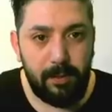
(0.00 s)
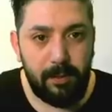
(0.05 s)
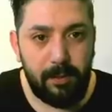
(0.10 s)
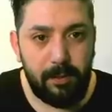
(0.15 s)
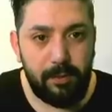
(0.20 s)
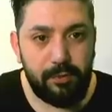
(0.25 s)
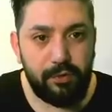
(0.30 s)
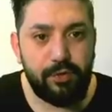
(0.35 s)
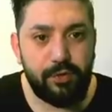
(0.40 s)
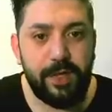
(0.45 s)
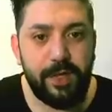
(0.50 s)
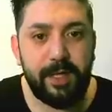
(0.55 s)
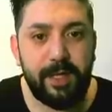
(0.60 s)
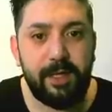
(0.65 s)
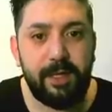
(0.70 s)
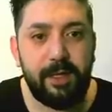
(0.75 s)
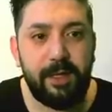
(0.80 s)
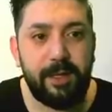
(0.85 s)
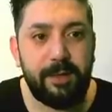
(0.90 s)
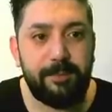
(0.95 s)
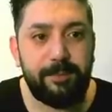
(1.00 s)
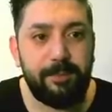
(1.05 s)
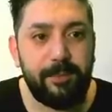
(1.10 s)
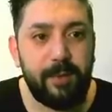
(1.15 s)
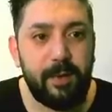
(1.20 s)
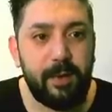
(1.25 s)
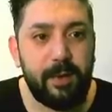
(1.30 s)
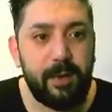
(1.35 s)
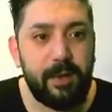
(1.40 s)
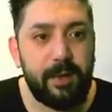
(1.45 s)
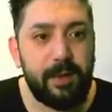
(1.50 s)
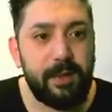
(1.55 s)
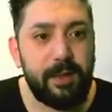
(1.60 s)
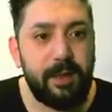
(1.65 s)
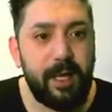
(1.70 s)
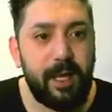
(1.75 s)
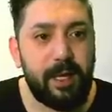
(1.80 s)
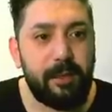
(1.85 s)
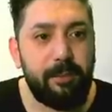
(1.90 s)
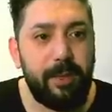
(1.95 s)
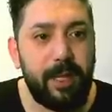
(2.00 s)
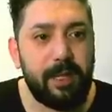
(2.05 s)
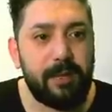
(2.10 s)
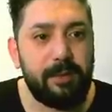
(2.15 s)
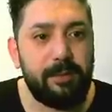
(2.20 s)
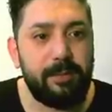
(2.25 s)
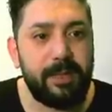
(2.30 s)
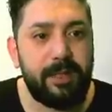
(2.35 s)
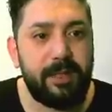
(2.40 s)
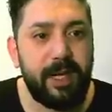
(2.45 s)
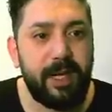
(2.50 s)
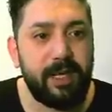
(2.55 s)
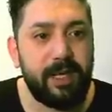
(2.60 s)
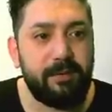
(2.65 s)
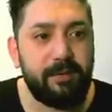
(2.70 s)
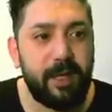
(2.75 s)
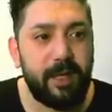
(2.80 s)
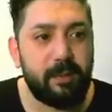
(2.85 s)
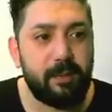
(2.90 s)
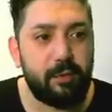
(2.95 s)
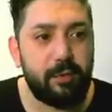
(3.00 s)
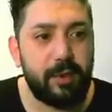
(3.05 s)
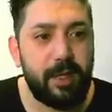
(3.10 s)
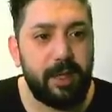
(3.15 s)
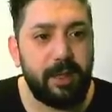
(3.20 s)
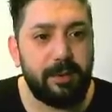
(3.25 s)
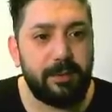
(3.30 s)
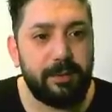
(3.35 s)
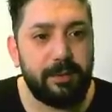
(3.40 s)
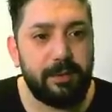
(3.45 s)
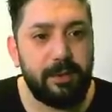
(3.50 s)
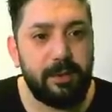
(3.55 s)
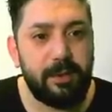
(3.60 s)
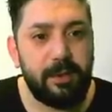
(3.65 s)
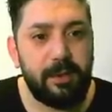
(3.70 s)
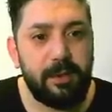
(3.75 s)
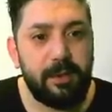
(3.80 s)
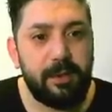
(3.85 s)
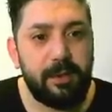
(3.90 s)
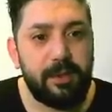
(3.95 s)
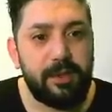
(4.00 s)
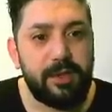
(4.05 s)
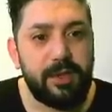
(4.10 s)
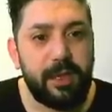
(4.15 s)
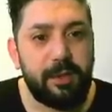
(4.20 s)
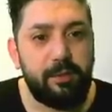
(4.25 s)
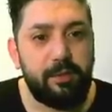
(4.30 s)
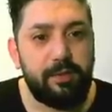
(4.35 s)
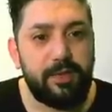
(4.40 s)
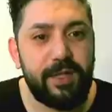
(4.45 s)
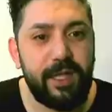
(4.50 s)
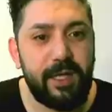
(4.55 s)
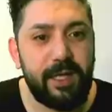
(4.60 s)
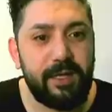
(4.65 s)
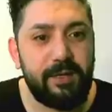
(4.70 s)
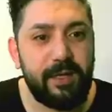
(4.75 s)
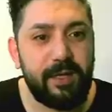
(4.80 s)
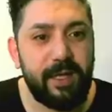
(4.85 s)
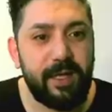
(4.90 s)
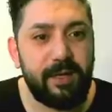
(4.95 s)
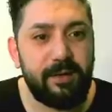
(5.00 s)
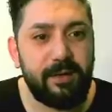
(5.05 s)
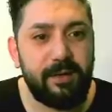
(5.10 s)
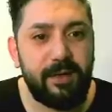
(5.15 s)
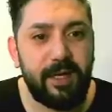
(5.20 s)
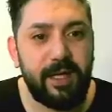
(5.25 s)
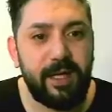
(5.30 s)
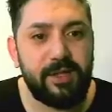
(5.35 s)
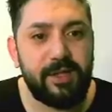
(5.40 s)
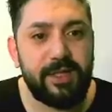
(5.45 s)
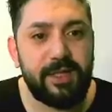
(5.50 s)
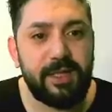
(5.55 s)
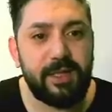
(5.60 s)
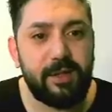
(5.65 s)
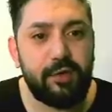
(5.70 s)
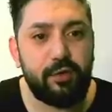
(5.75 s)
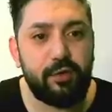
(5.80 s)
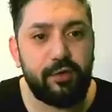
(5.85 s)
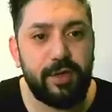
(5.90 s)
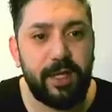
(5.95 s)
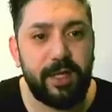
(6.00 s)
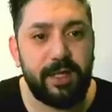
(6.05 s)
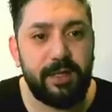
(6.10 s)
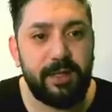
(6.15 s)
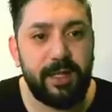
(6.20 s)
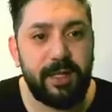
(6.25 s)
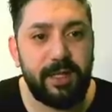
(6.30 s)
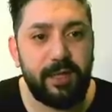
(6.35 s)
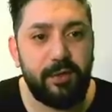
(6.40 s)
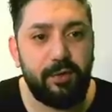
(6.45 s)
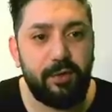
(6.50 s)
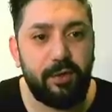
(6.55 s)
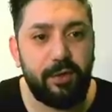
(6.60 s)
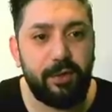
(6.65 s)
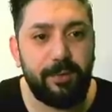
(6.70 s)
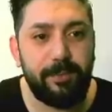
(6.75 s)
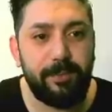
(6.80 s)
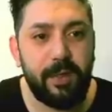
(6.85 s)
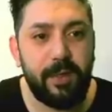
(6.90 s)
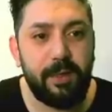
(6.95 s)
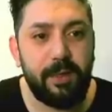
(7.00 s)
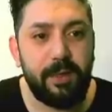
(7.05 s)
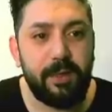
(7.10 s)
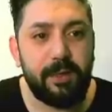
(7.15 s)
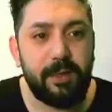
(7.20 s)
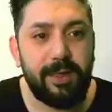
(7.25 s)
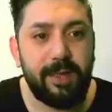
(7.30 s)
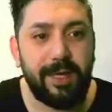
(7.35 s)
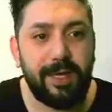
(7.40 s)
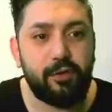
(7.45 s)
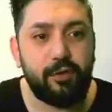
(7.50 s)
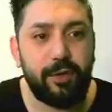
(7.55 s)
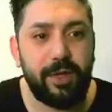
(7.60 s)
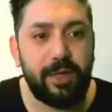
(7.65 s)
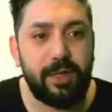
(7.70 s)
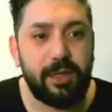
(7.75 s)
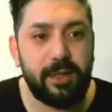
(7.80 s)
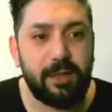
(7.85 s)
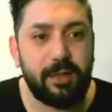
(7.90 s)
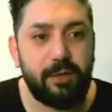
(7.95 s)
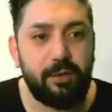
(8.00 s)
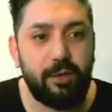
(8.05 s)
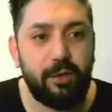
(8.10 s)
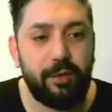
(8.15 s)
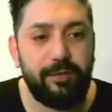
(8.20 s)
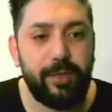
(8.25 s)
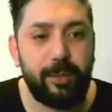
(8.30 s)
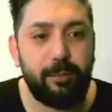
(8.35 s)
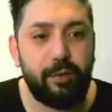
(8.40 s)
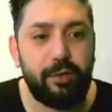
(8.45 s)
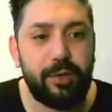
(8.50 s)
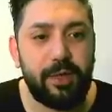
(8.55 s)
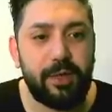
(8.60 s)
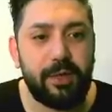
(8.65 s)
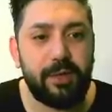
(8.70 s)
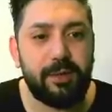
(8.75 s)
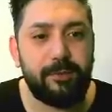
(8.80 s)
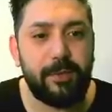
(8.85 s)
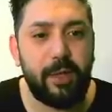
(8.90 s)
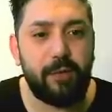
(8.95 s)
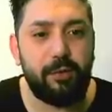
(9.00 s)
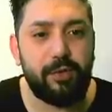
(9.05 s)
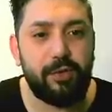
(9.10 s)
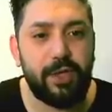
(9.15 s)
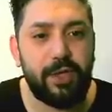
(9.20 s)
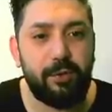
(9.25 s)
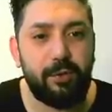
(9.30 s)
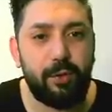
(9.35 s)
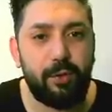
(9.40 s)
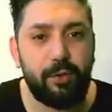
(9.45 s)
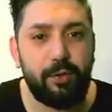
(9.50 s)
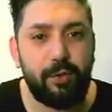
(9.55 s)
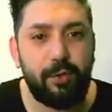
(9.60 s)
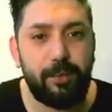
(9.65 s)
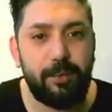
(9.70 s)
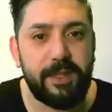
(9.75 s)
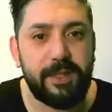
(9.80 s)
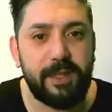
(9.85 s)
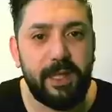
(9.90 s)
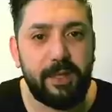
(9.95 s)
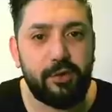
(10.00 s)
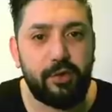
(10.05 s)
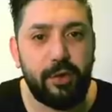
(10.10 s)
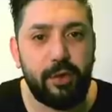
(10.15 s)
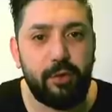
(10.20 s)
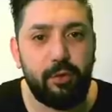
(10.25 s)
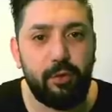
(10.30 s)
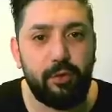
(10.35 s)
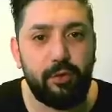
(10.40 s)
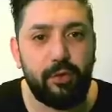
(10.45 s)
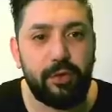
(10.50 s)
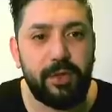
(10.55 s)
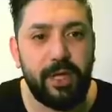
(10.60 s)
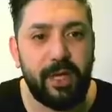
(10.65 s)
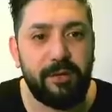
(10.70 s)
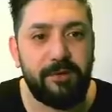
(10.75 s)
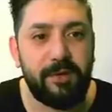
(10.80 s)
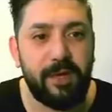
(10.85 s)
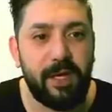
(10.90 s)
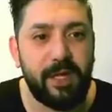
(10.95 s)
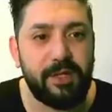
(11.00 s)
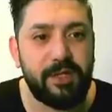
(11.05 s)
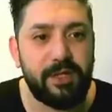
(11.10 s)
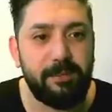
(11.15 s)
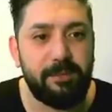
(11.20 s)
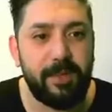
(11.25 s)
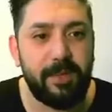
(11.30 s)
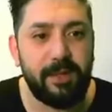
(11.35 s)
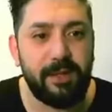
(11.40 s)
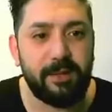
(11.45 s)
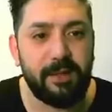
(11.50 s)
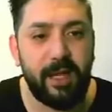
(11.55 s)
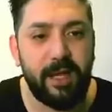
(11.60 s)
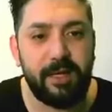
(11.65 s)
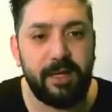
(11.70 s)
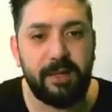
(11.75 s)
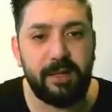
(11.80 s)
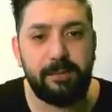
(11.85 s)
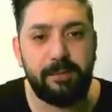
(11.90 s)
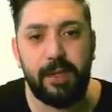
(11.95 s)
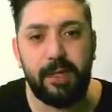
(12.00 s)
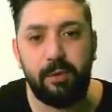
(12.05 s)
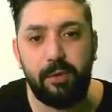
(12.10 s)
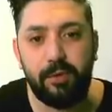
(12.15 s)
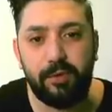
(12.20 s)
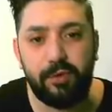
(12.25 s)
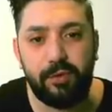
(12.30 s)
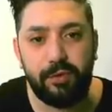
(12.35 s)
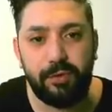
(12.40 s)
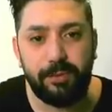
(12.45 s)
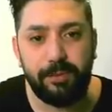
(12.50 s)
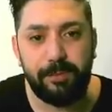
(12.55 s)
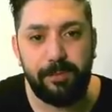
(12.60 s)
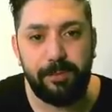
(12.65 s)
Şu şekilde. Yani bakın bir trend var burada. İşte yükselen trend. Trend çizgisi üzerinde gidiyor. Daha sonra kırılıyor. Ve bu kırılımdan önce ne oluyor mesela? Şöyle günlük grafiği açayım ben. Daha net belli olsun.